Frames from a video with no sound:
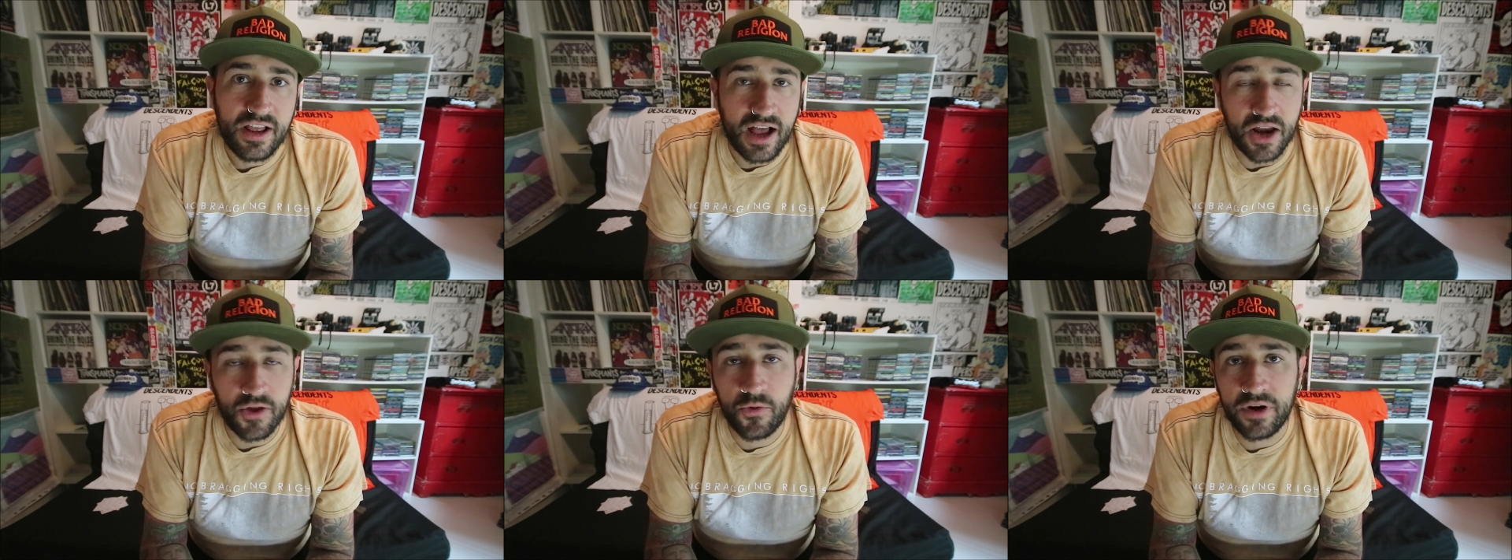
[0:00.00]

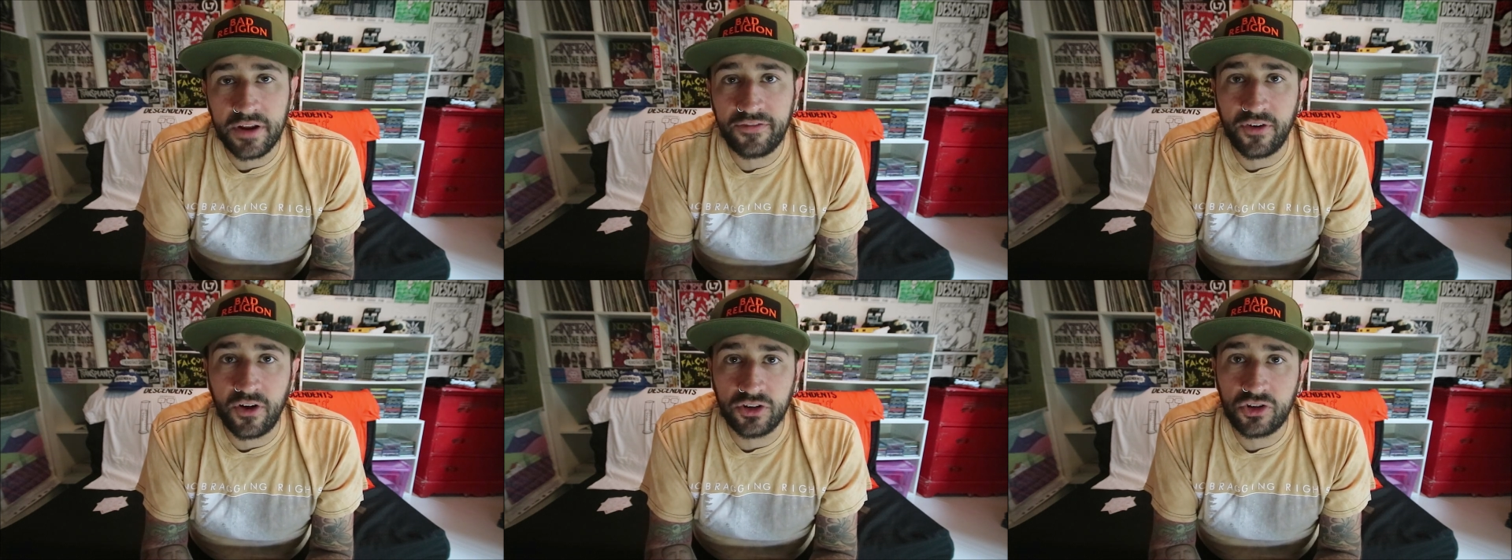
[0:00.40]
alcune
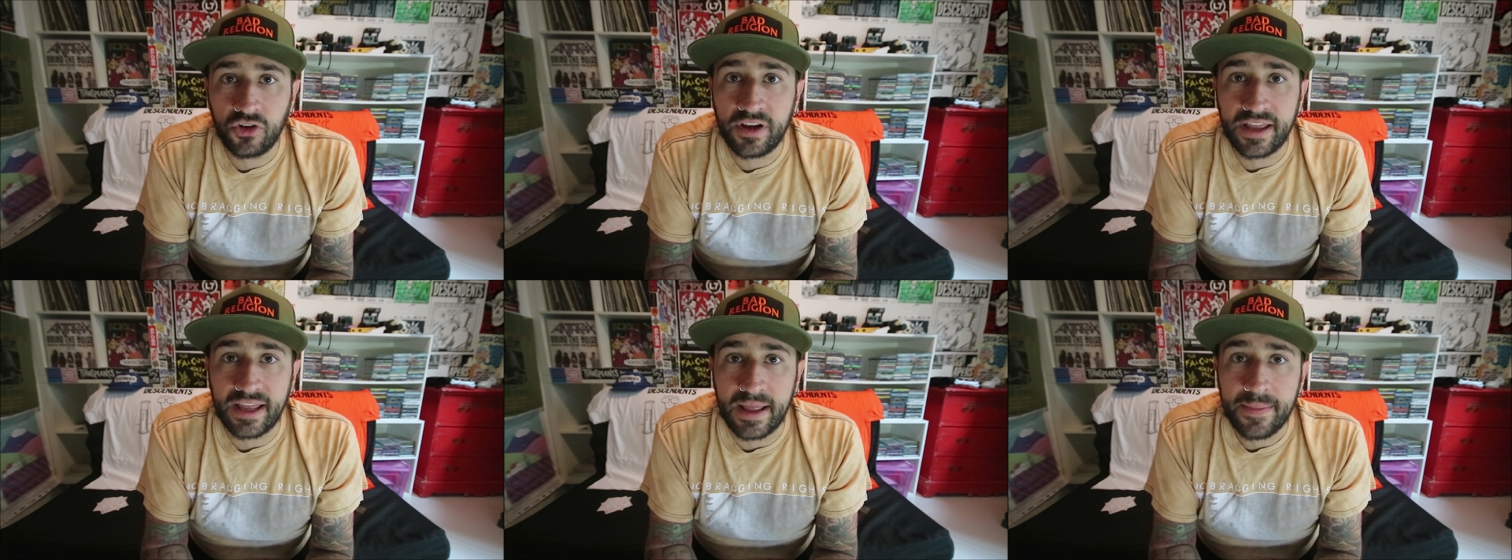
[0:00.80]
foto
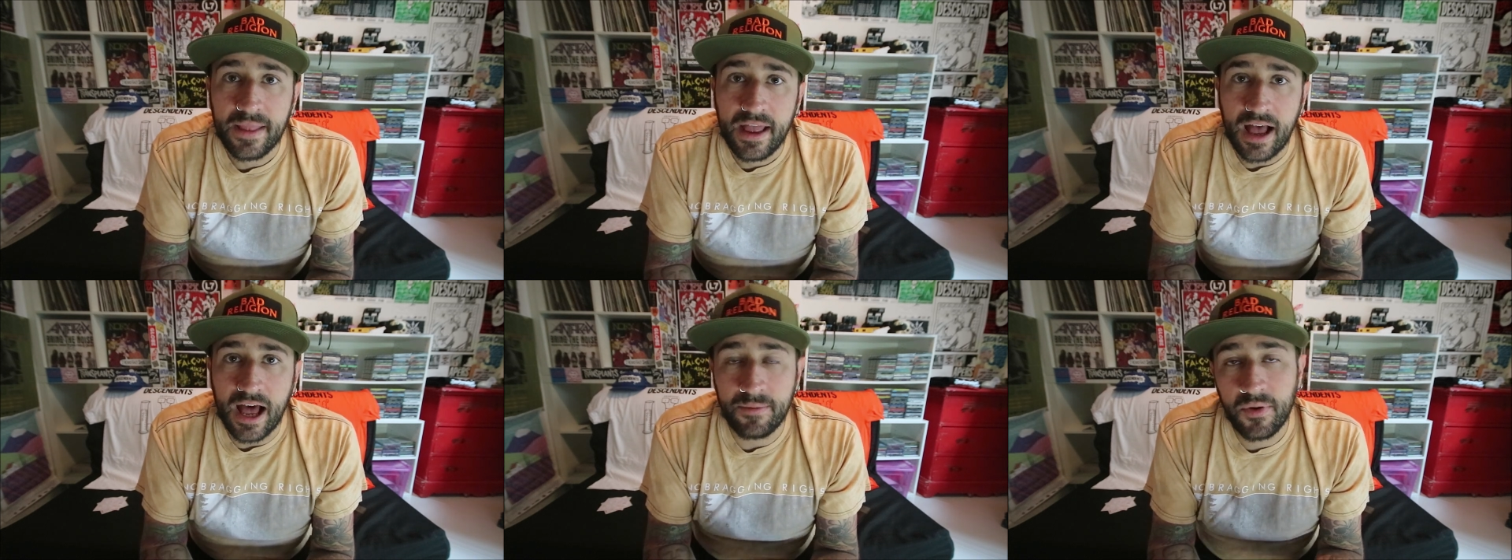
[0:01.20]
che
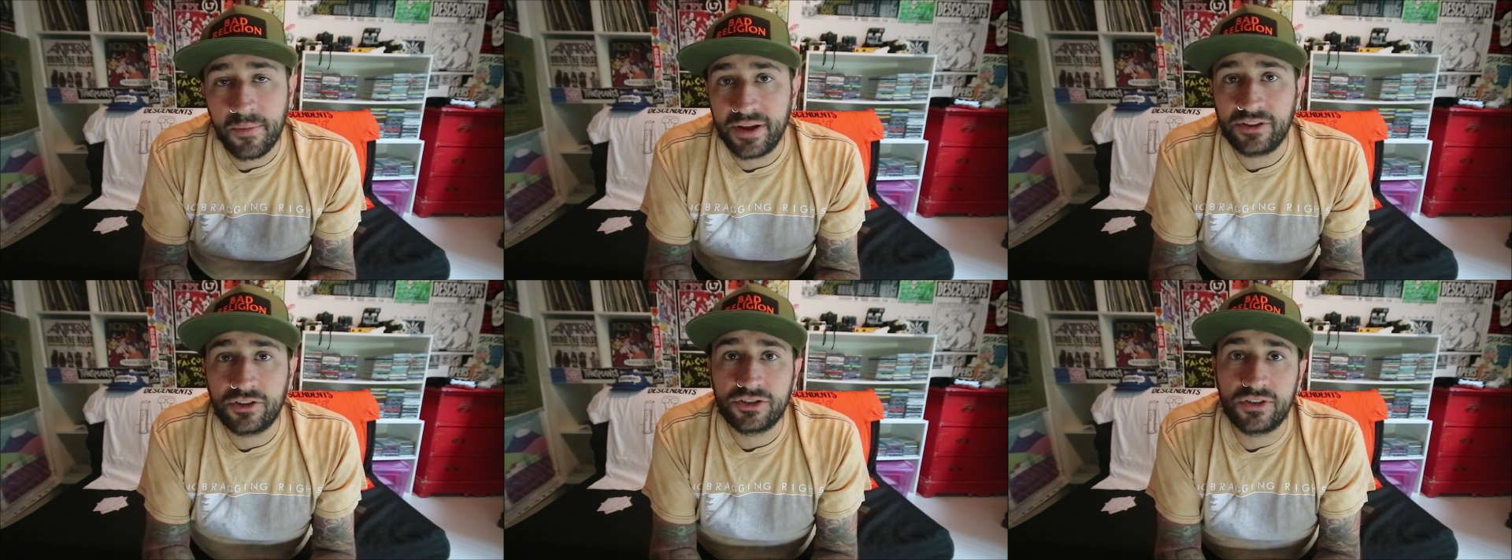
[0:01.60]
al
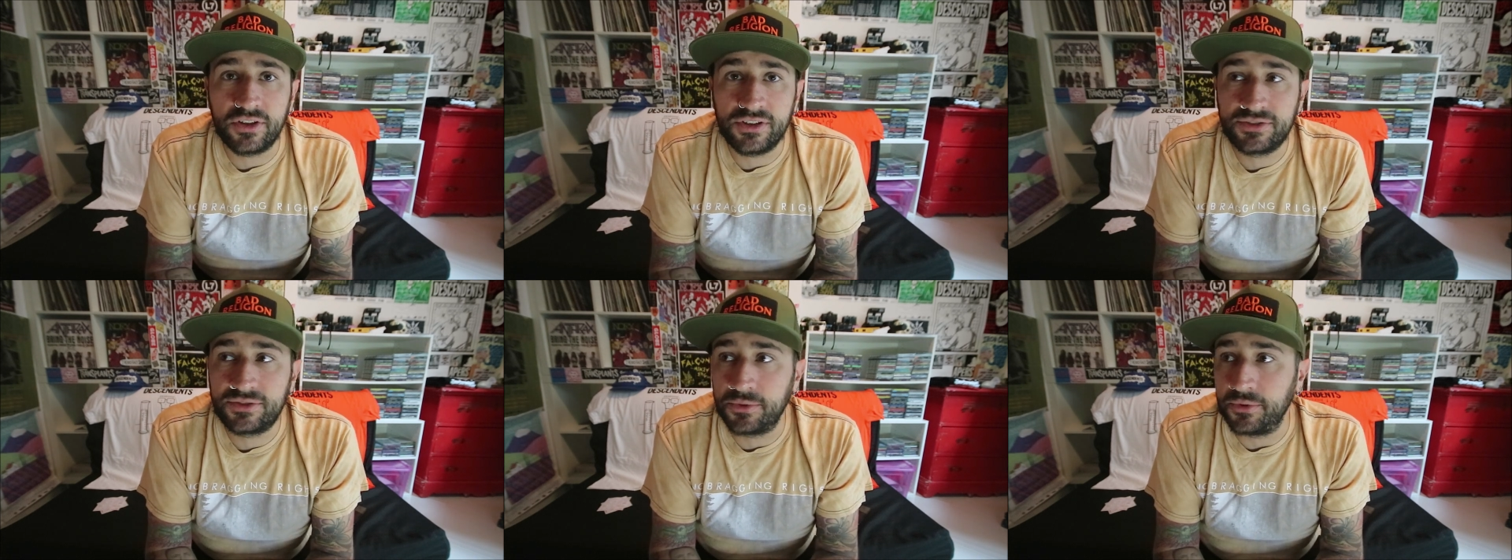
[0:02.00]
momento sono
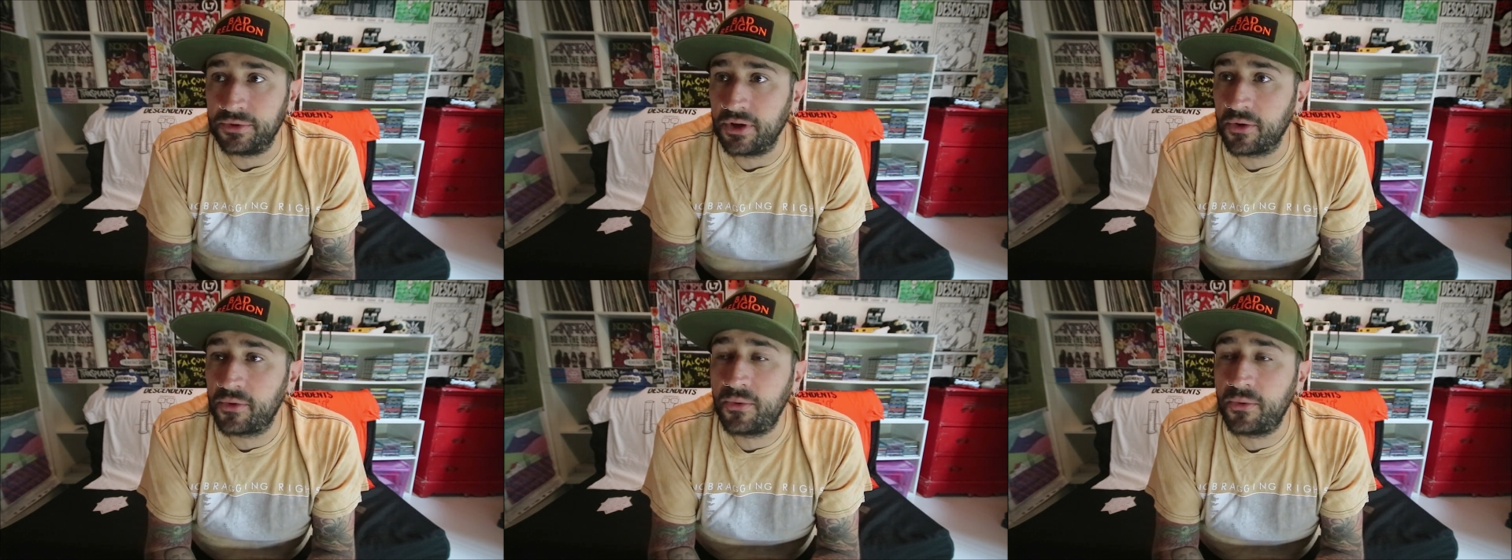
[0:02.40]
in studio